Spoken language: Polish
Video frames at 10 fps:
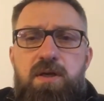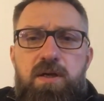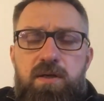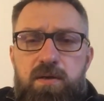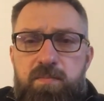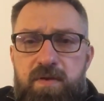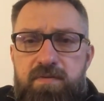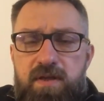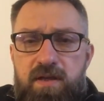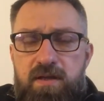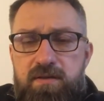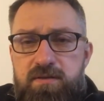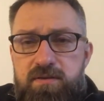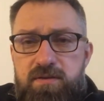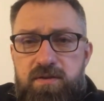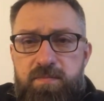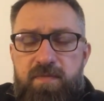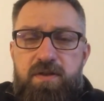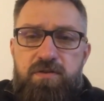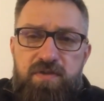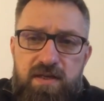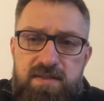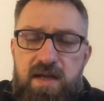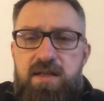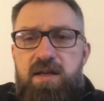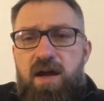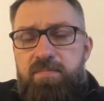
y, pewne, pewne twierdzenia,